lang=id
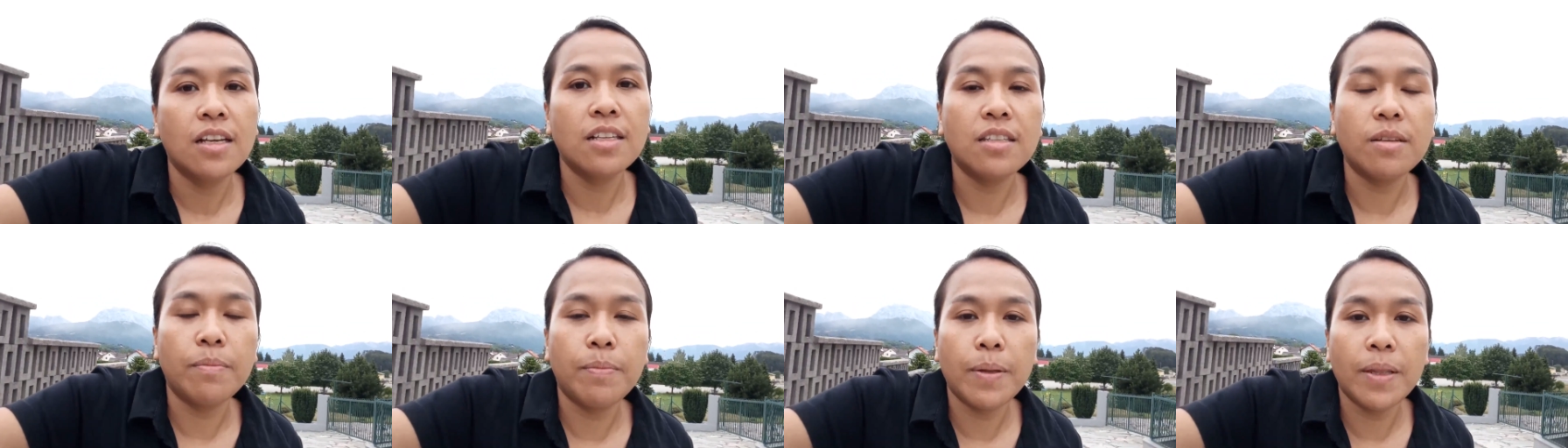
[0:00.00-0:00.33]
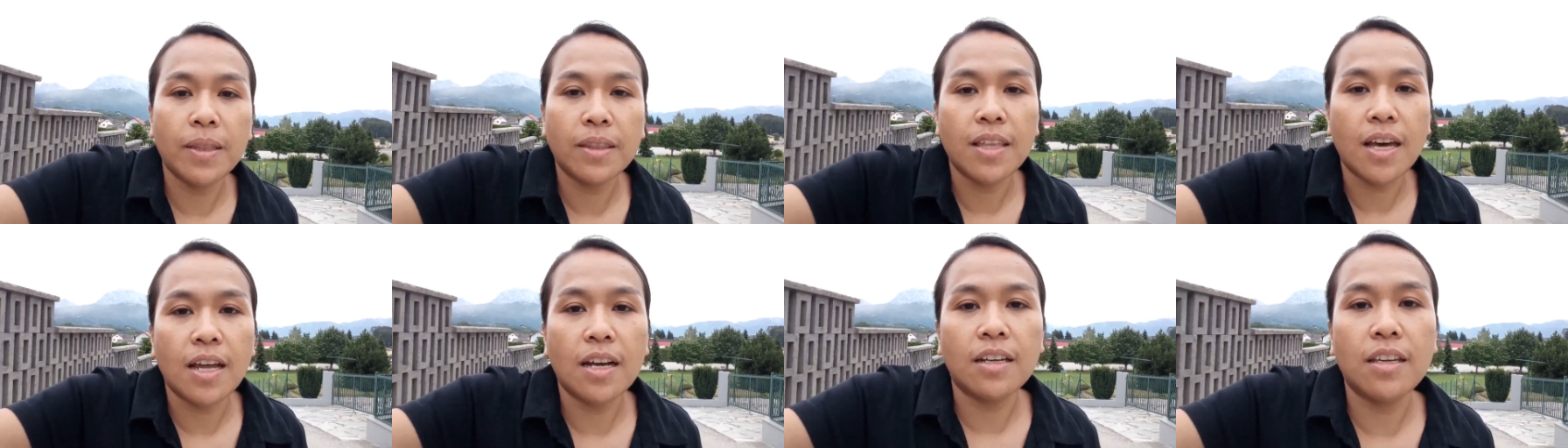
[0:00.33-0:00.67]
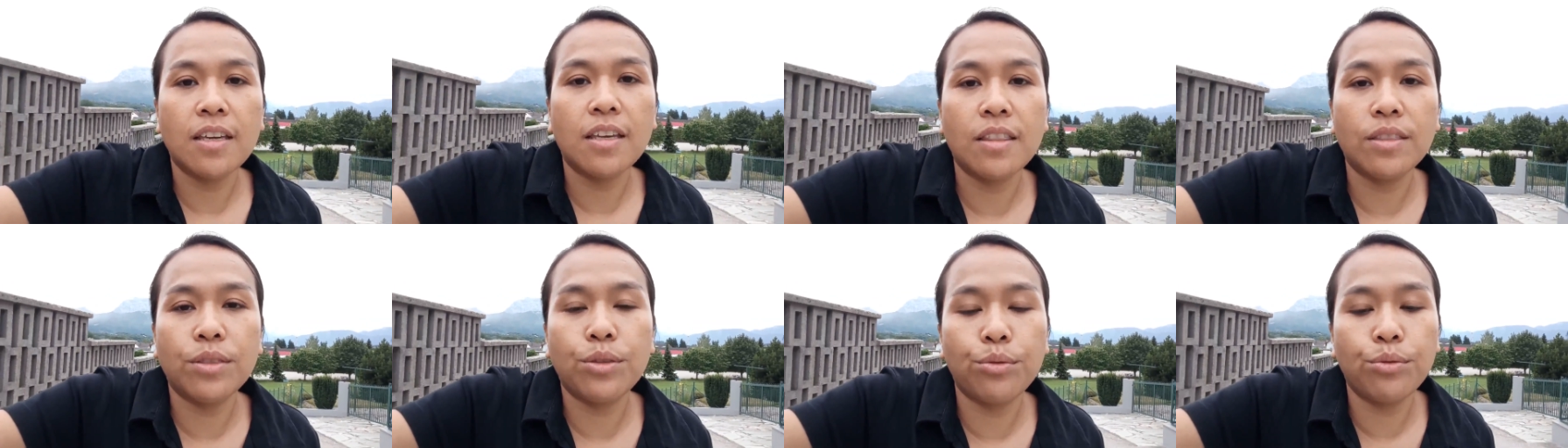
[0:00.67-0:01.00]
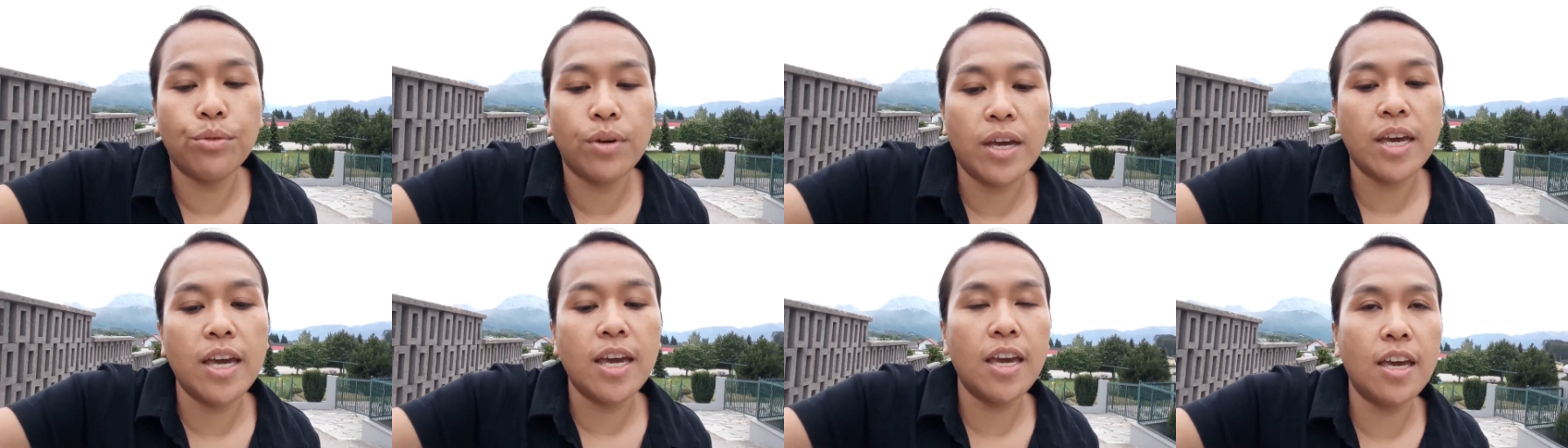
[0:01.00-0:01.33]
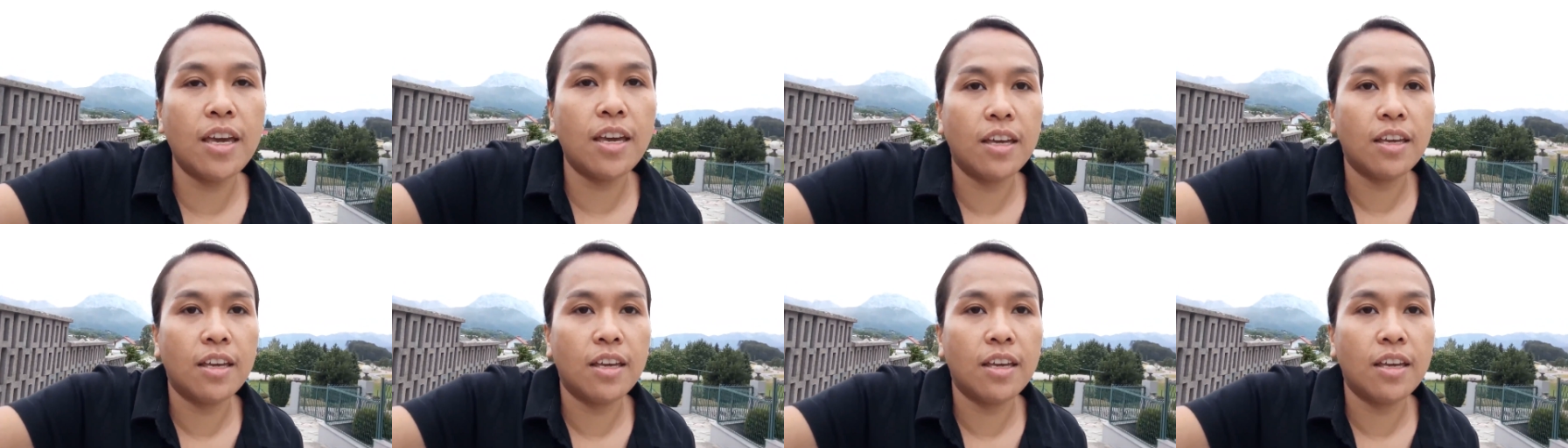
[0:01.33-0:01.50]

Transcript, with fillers: Sebentar gitu. Eh,